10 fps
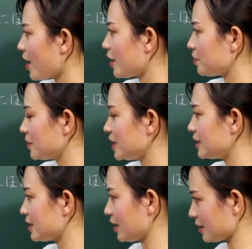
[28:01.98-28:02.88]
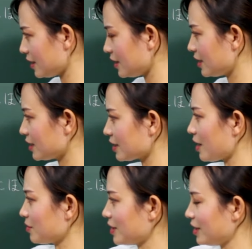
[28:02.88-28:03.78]
wa, B rằng ni.
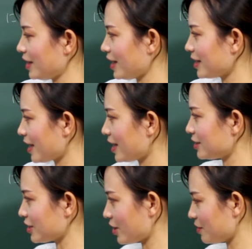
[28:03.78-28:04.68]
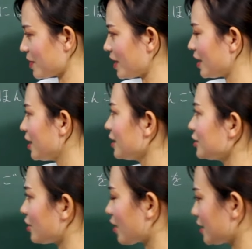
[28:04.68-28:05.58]
Tạm thời là anh A cho anh B,
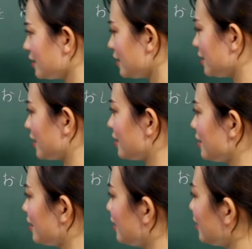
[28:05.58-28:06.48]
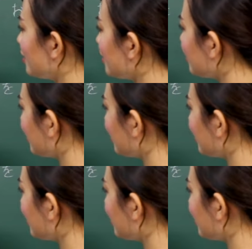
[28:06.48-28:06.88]
cho cái gì nhỉ? Ở đây